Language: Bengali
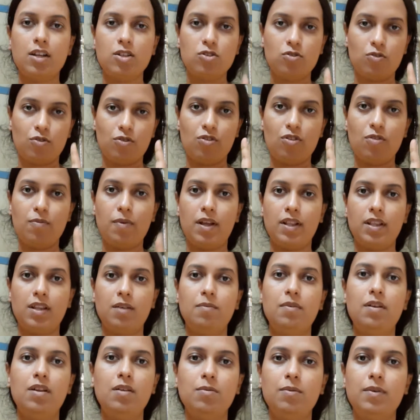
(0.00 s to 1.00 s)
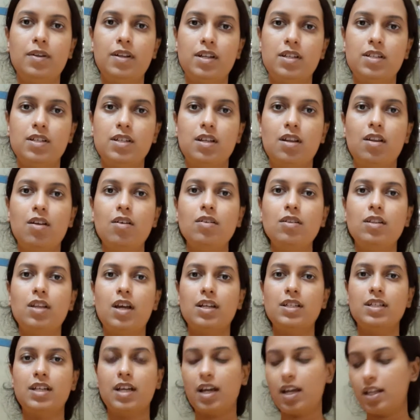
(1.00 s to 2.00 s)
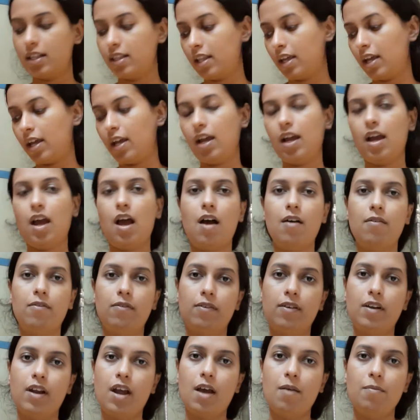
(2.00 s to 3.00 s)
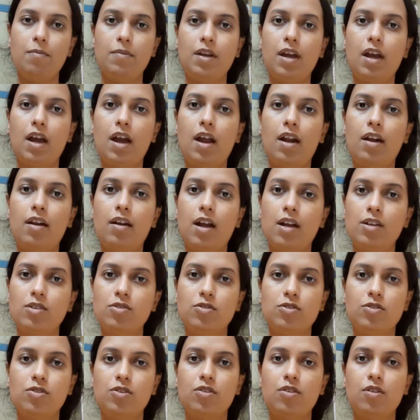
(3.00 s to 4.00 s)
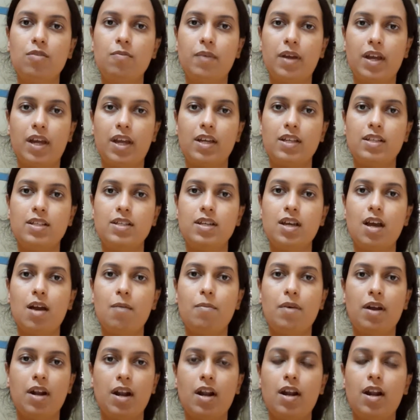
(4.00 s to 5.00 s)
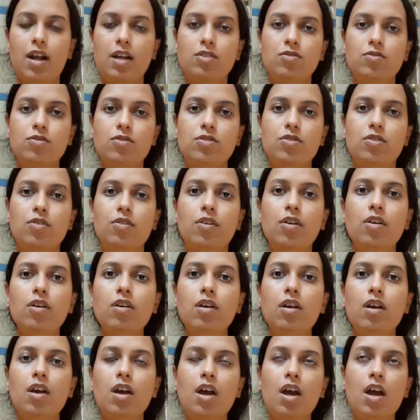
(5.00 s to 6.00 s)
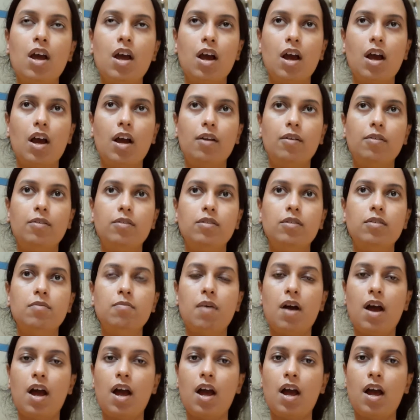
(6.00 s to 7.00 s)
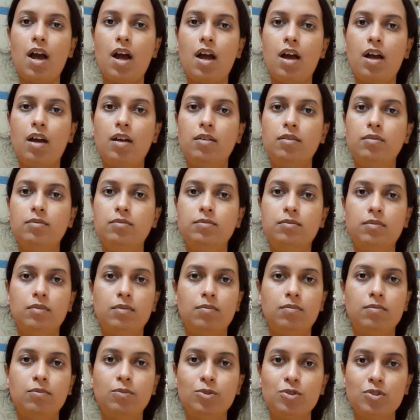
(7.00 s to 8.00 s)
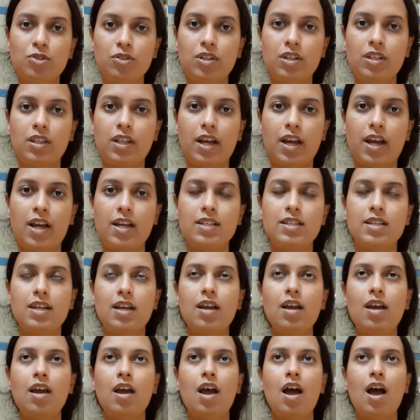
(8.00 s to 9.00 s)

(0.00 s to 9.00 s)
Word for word: একটা ছোট্ট বাতাবি লেবু এনেছিল তা সেখান থেকে হাফটা আমি আর রাজুর জন্য মেখেছি আমার আর রাজুর জন্য কারণ মা পুজো দিতে গেছে